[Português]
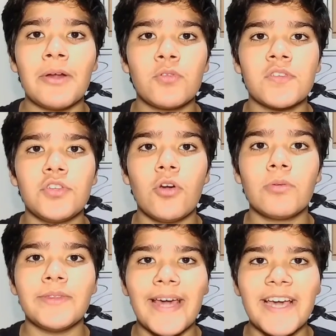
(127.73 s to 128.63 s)
anunciou
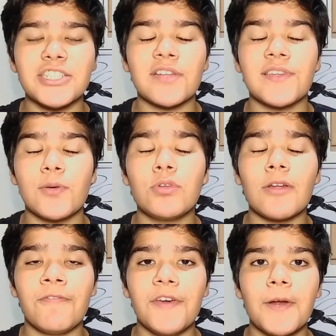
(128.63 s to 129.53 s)
nesta
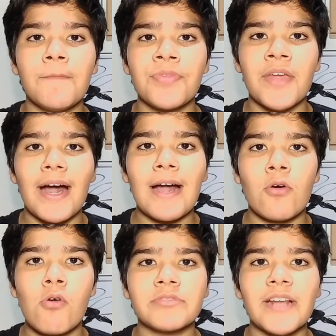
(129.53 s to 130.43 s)
segunda-feira a
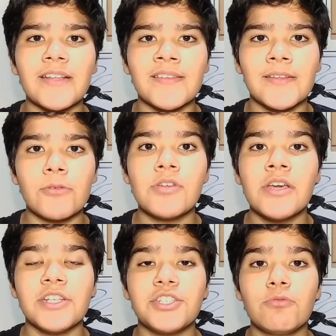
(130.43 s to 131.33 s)
contratação
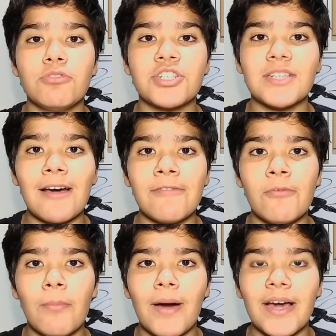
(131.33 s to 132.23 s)
de
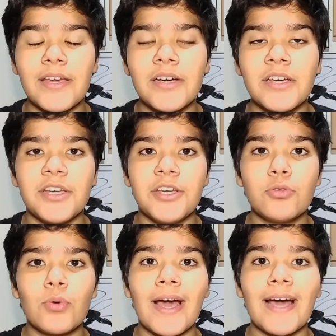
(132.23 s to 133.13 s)
Gustavo Maia e
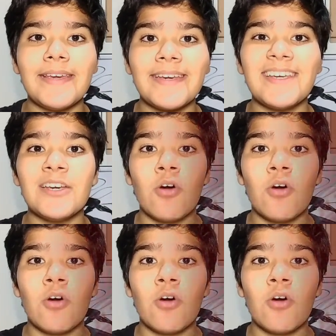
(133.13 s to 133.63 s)
do Kaique